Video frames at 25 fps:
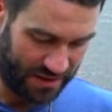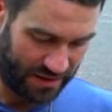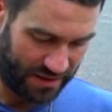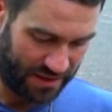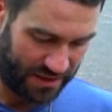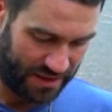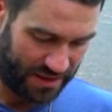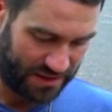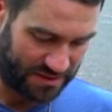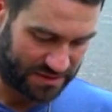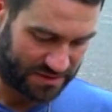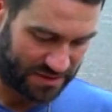
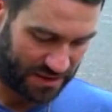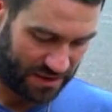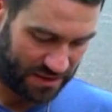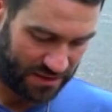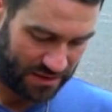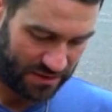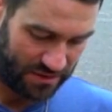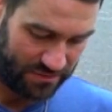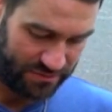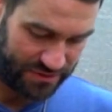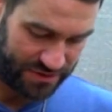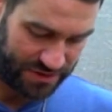gayet
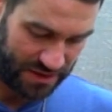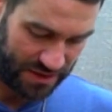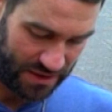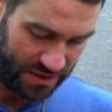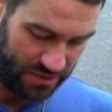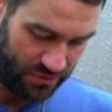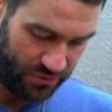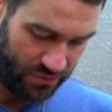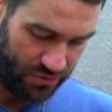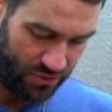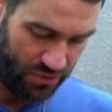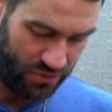sağlıklı bir
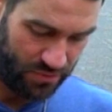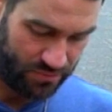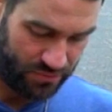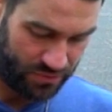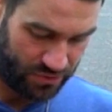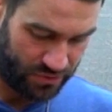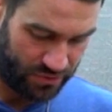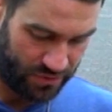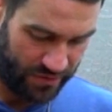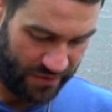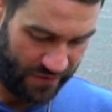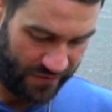şekilde o
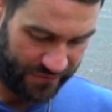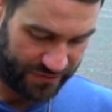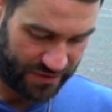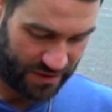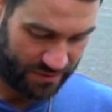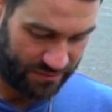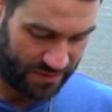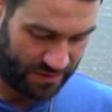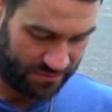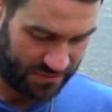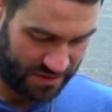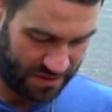ömrü
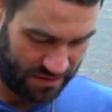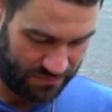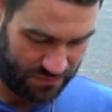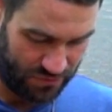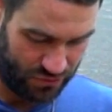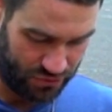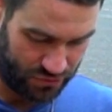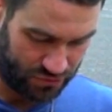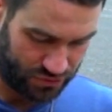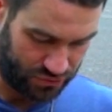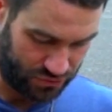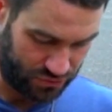
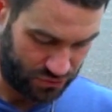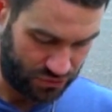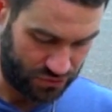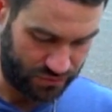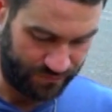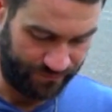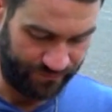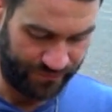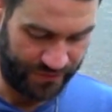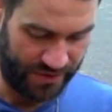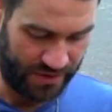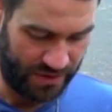tamamlayabiliyorsunuz.
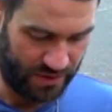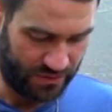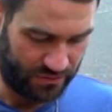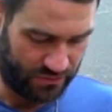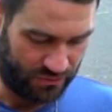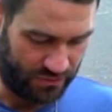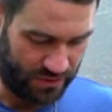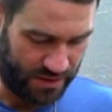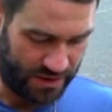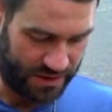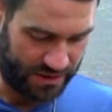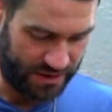
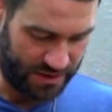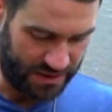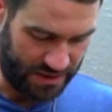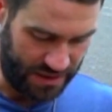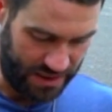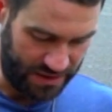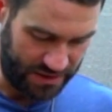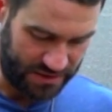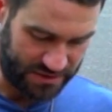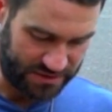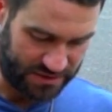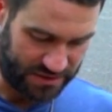Dünyadaki
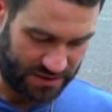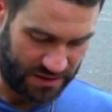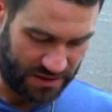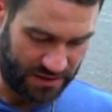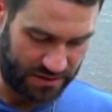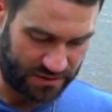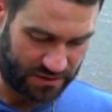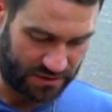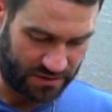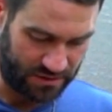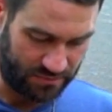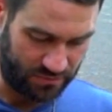en
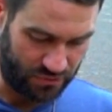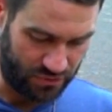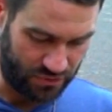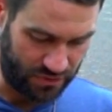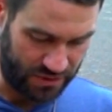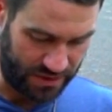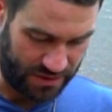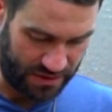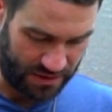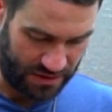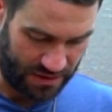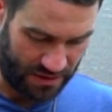eski tarım
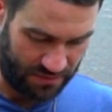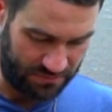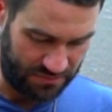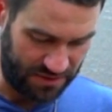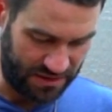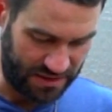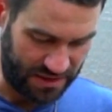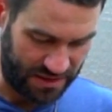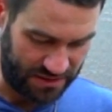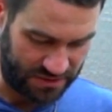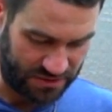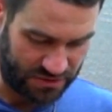ürünlerinden
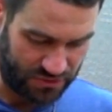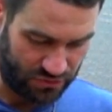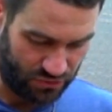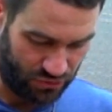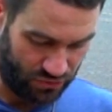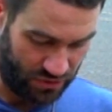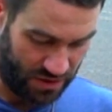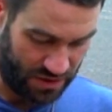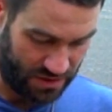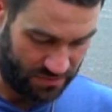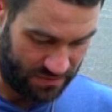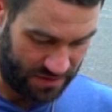bir tanesi
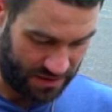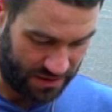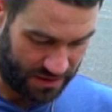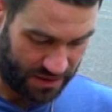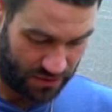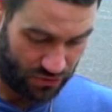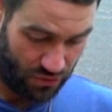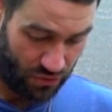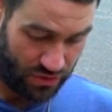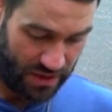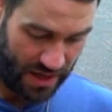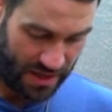Güney Amerika
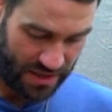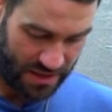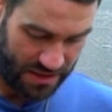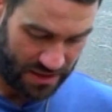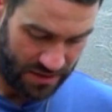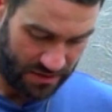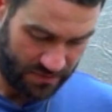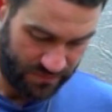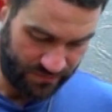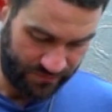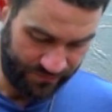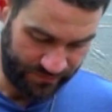
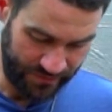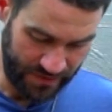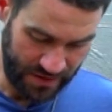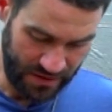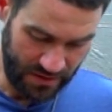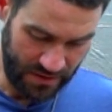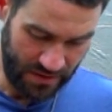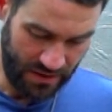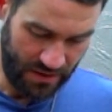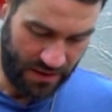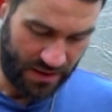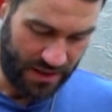kökenli.
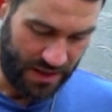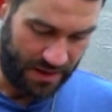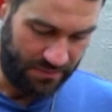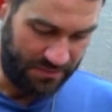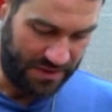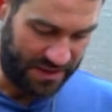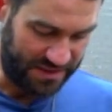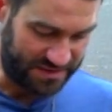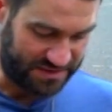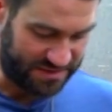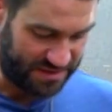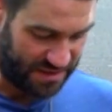
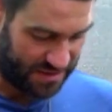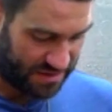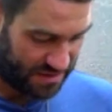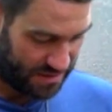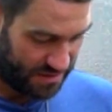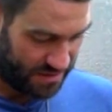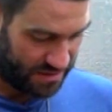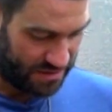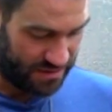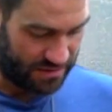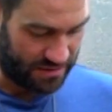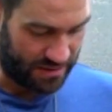Hem
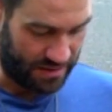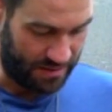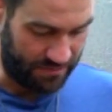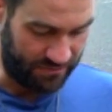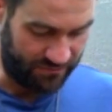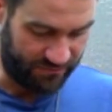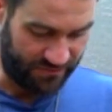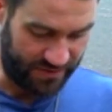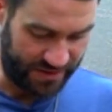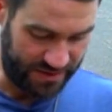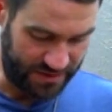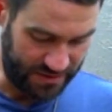lezzetli, hem
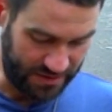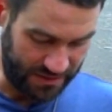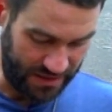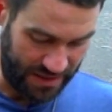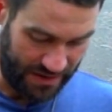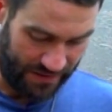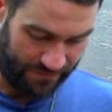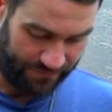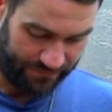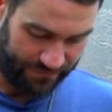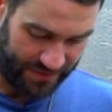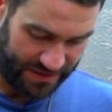faydalı,
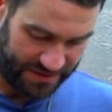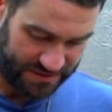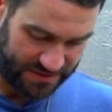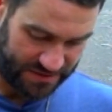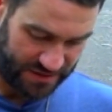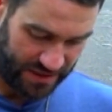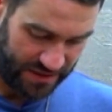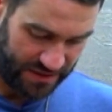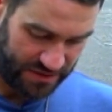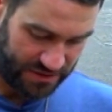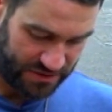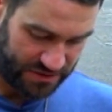hem
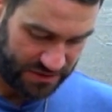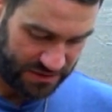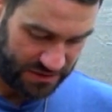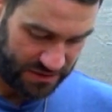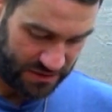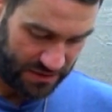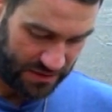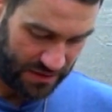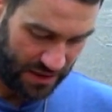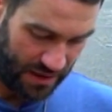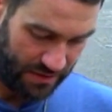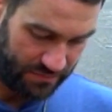
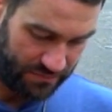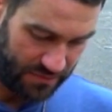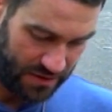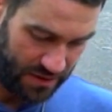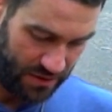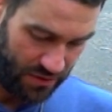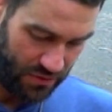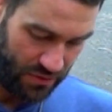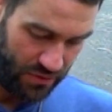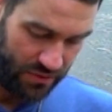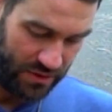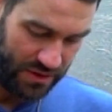besleyici, hem
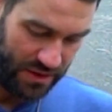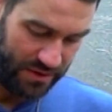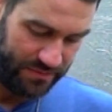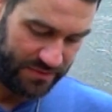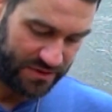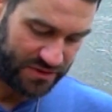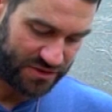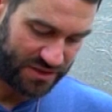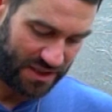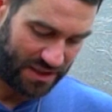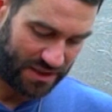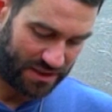de öyle
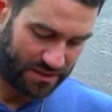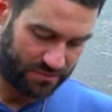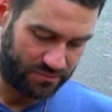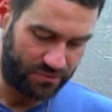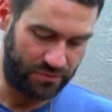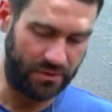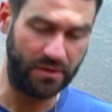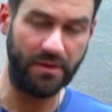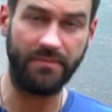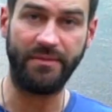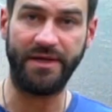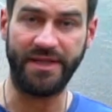bir şey ki
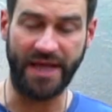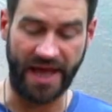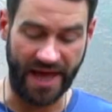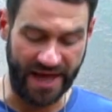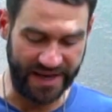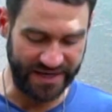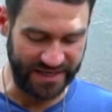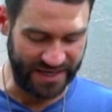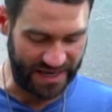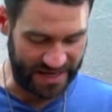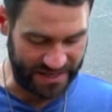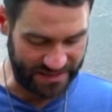bu hemen
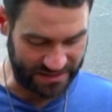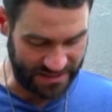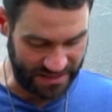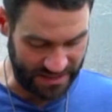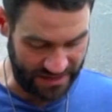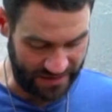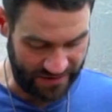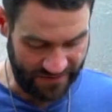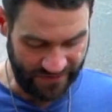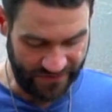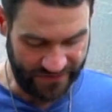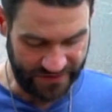her
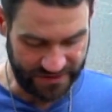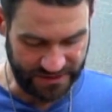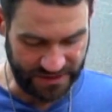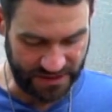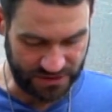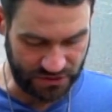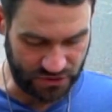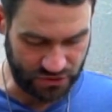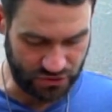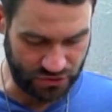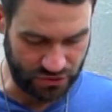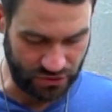yerde
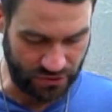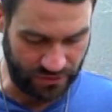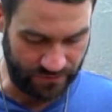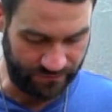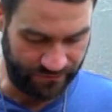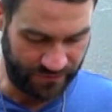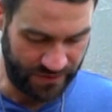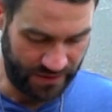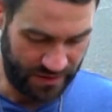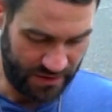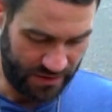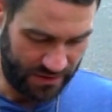yetişiyor.
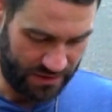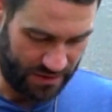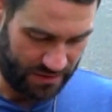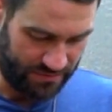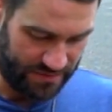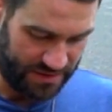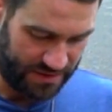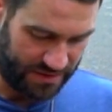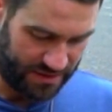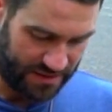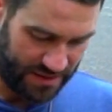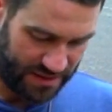
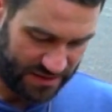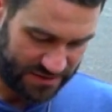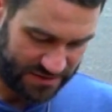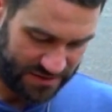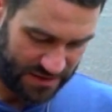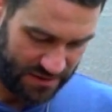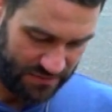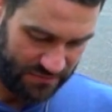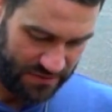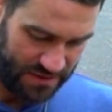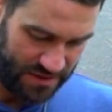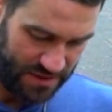Tabii ki daha
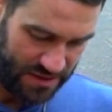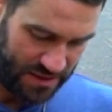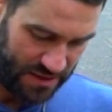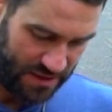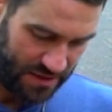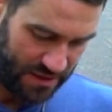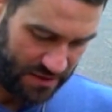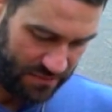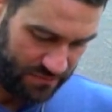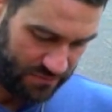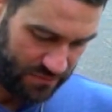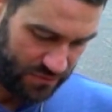sevdiği
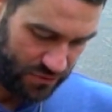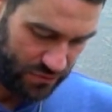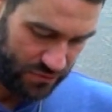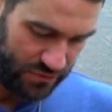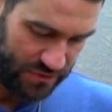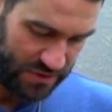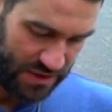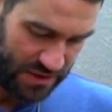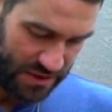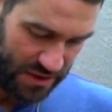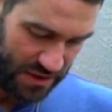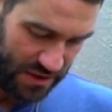iklim yüksek